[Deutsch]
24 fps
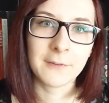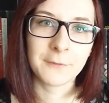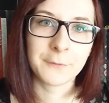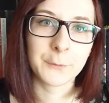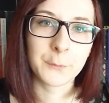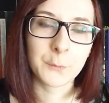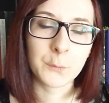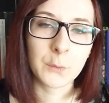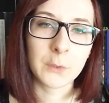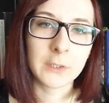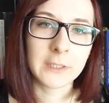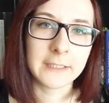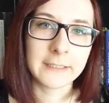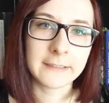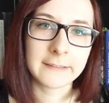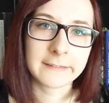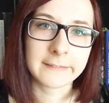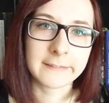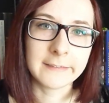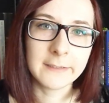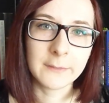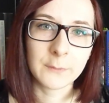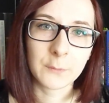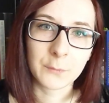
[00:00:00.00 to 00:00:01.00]
versuche
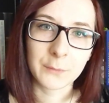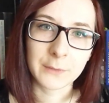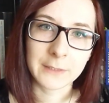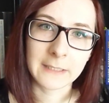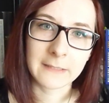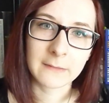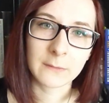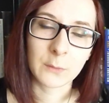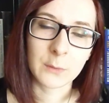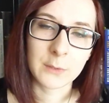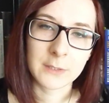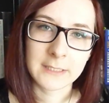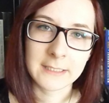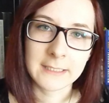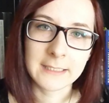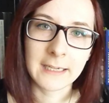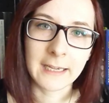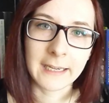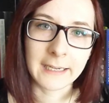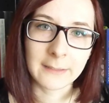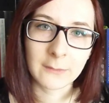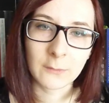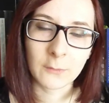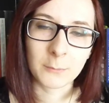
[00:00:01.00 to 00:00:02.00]
es nicht zu vergessen, euch
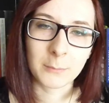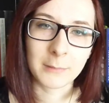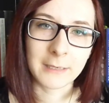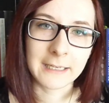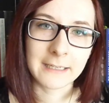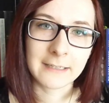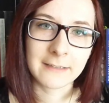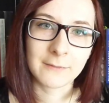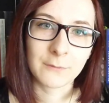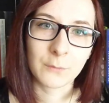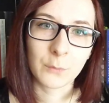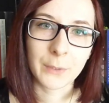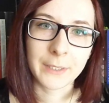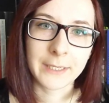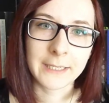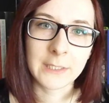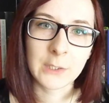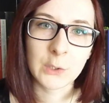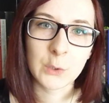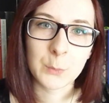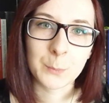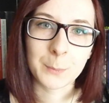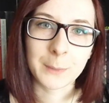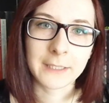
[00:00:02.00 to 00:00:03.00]
hier einzublenden, wo ihr
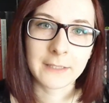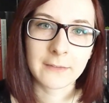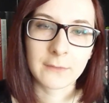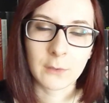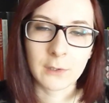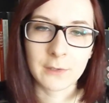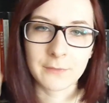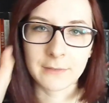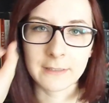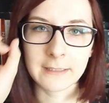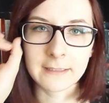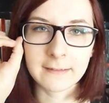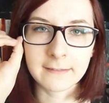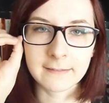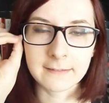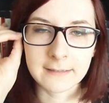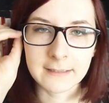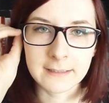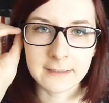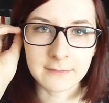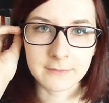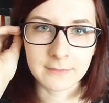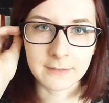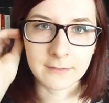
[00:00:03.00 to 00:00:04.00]
hinspringen sollt, wenn ihr das
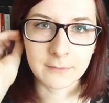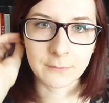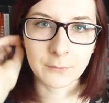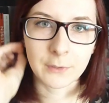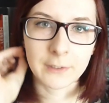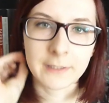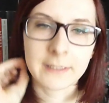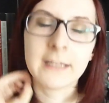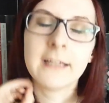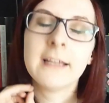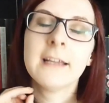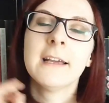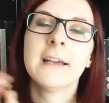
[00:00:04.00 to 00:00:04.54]
nicht wissen wollt.